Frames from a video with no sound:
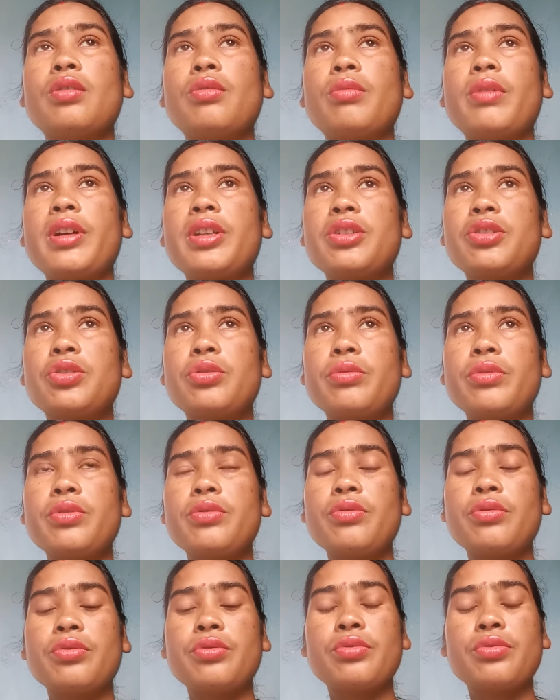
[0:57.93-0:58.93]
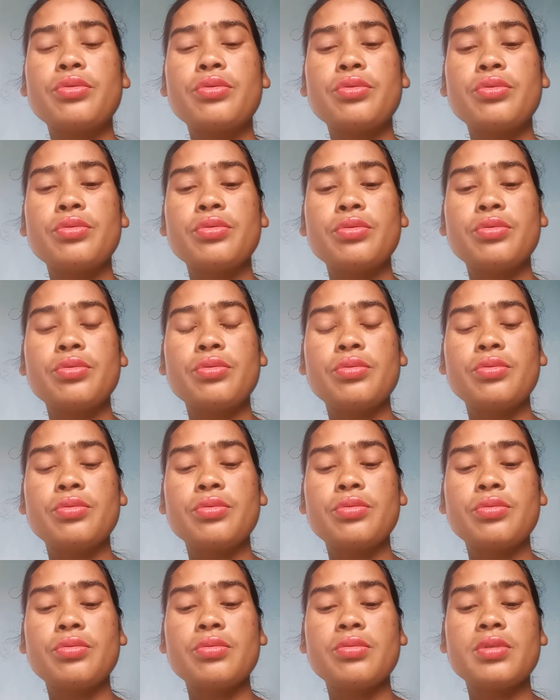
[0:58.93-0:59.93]
why don't we go to
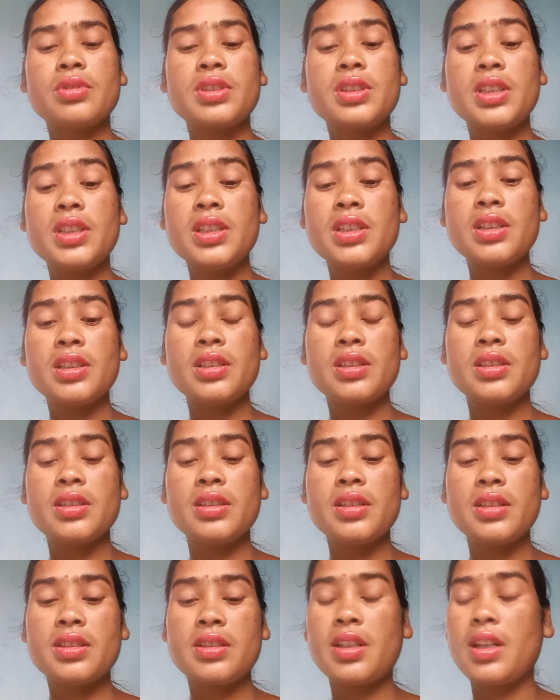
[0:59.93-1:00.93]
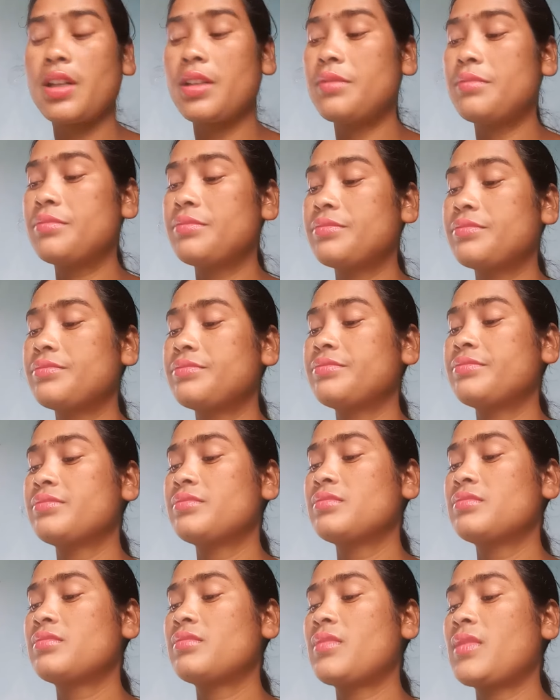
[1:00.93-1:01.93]
sea this time?
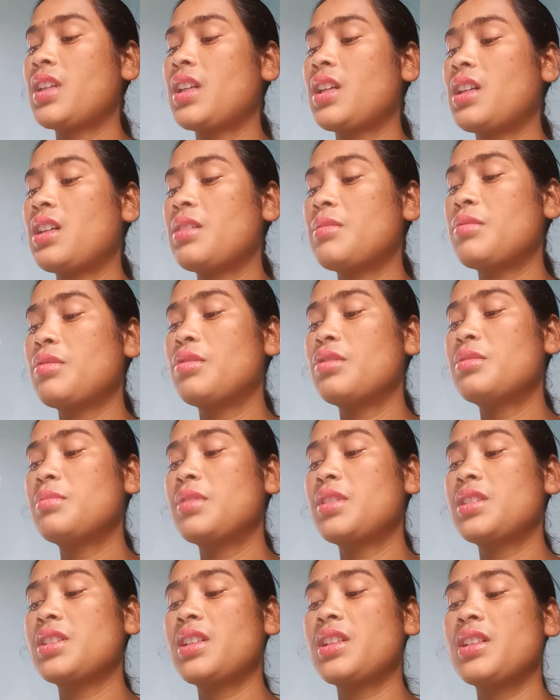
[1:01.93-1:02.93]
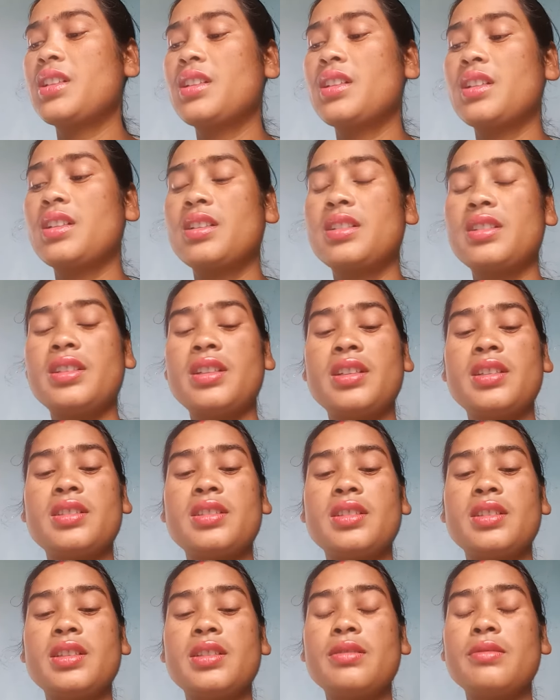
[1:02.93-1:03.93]
हाँ बहुत मज़ा आएगा
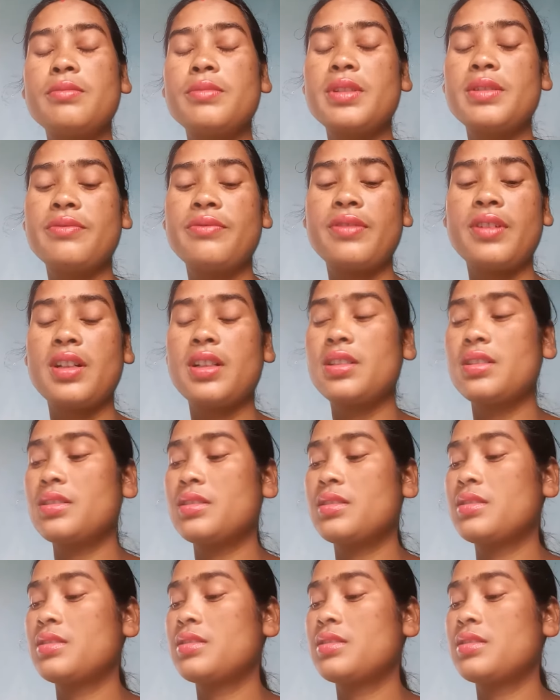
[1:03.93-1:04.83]
यस इट विल बी फन